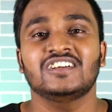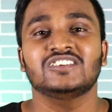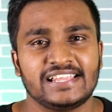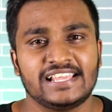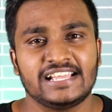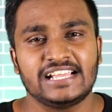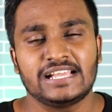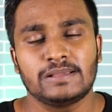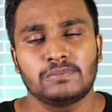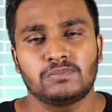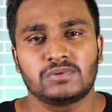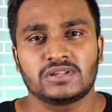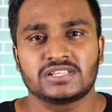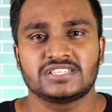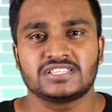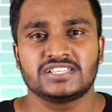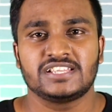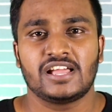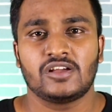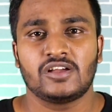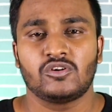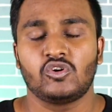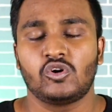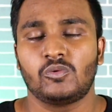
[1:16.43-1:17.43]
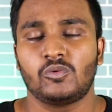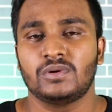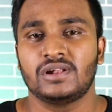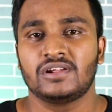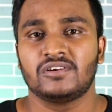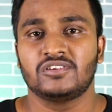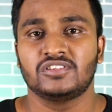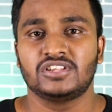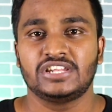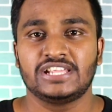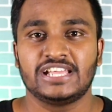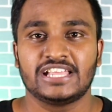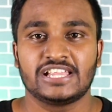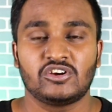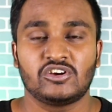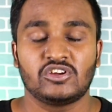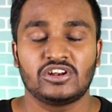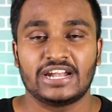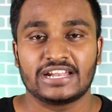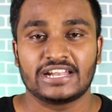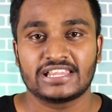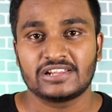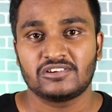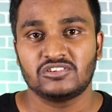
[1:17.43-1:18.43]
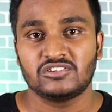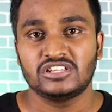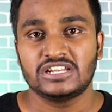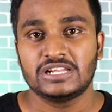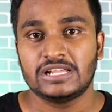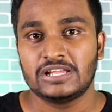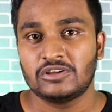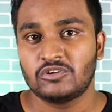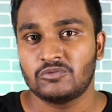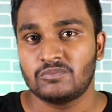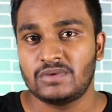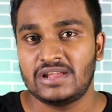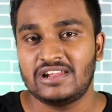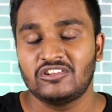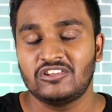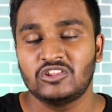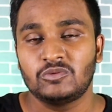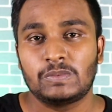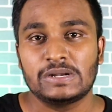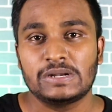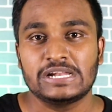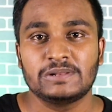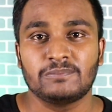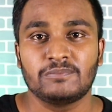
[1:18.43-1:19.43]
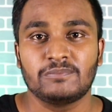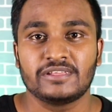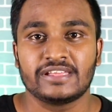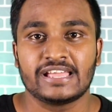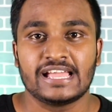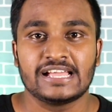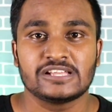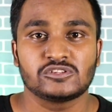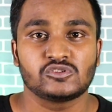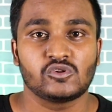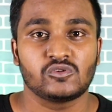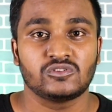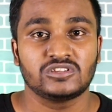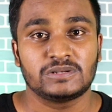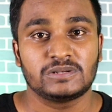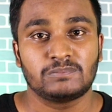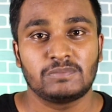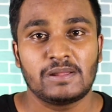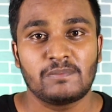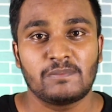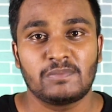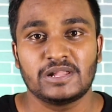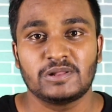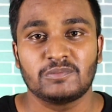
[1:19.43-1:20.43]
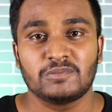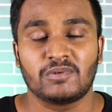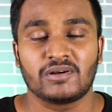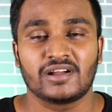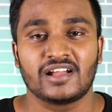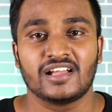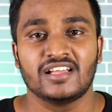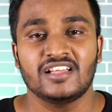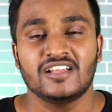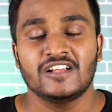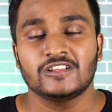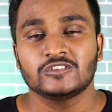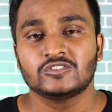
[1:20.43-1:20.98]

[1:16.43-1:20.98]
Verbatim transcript: ஆனால் எங்கே பிரச்சனையாகும் அப்படின்னா வந்து நீங்கள் ஏதாவது ஒரு இடத்துக்கு வந்து ஒரு மெயில் வந்து பண்ணியிருப்பீங்க ஸோ வந்து ரிப்ளை பண்ணியிருப்பாங்க